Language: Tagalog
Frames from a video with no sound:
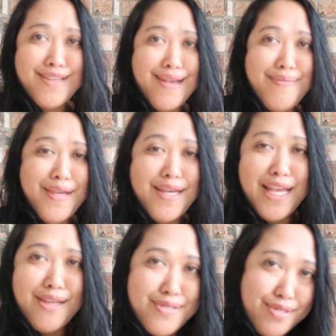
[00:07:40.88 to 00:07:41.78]
ang aming
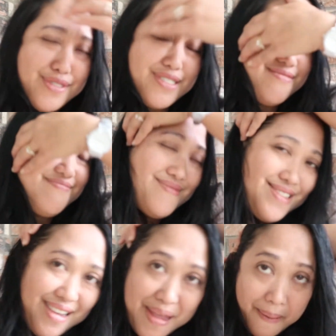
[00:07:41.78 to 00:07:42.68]
house tour.
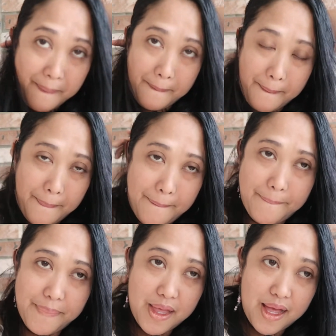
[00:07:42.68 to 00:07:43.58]
Hmm.
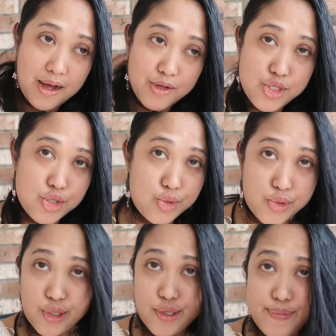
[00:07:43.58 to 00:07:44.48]
House
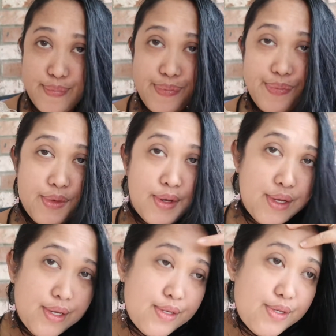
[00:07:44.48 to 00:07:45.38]
tour.
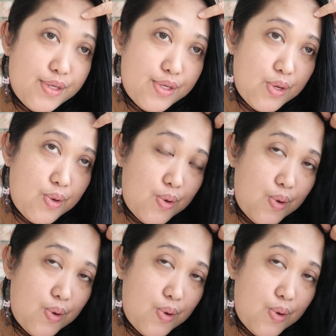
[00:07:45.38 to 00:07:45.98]
So,